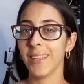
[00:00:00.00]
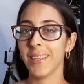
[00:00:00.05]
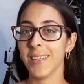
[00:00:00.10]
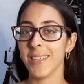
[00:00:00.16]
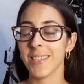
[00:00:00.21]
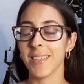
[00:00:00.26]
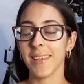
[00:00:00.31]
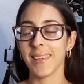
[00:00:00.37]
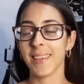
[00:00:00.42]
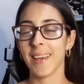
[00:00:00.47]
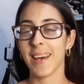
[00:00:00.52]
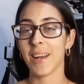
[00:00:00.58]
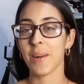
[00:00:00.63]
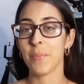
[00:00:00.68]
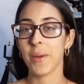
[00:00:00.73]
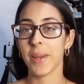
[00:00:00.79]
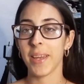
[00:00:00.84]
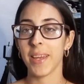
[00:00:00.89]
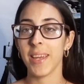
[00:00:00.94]
y
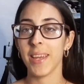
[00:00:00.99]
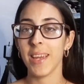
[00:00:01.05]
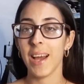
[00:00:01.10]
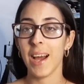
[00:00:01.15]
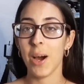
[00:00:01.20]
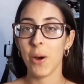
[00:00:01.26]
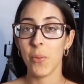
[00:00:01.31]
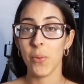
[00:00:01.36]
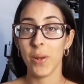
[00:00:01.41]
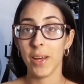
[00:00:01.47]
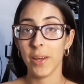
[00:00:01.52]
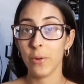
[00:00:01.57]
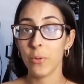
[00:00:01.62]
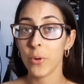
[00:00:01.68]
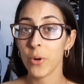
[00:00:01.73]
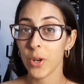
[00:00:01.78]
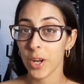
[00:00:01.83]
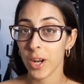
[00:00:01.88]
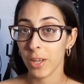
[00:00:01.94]
sentarme aquí a hablar
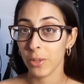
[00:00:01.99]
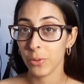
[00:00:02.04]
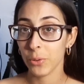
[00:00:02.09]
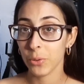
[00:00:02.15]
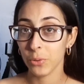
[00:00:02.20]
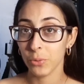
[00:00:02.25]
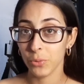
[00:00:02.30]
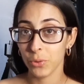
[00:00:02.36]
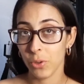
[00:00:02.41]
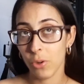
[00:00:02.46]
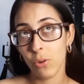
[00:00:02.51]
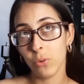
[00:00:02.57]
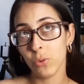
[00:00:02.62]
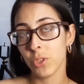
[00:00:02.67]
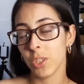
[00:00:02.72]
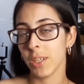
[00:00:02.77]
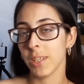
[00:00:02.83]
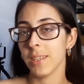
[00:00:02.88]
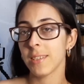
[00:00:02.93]
un rato con todos
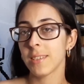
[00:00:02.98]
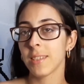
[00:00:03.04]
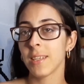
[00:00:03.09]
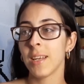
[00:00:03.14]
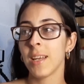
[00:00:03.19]
ustedes.